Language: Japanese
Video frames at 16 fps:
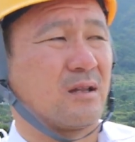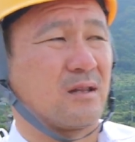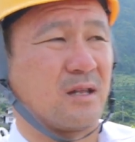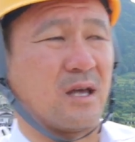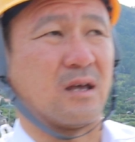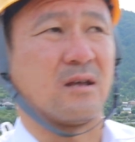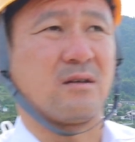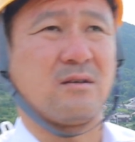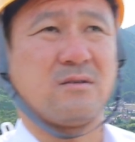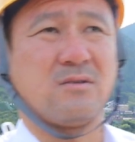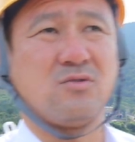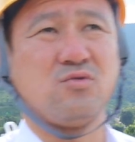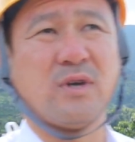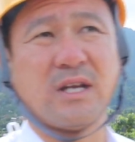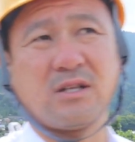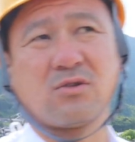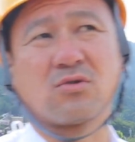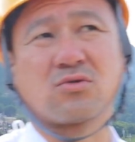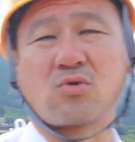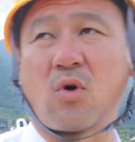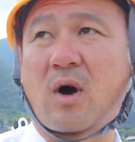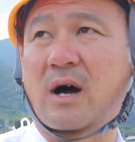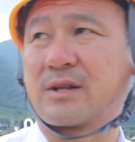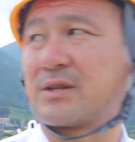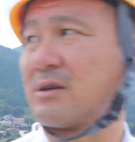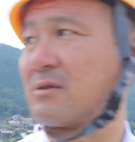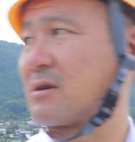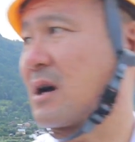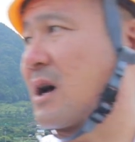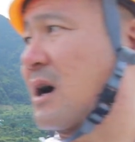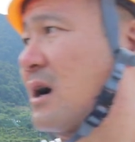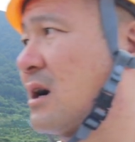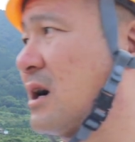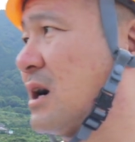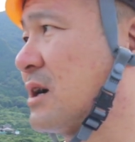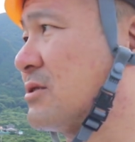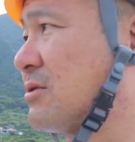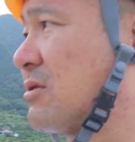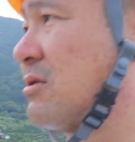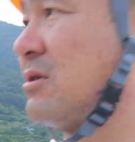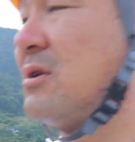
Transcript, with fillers: ね上にどんどん上がっていくからあの